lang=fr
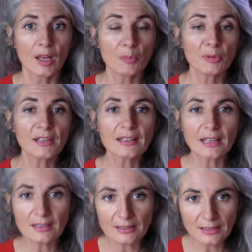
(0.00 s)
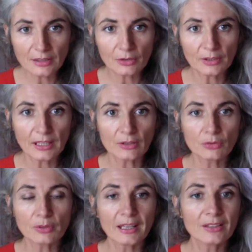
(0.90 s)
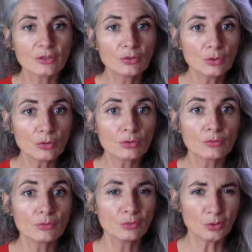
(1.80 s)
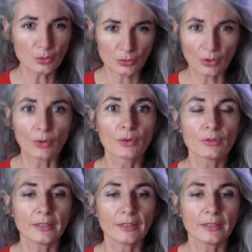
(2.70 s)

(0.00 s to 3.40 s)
Et peut-être un cycle qui a duré deux, deux ans.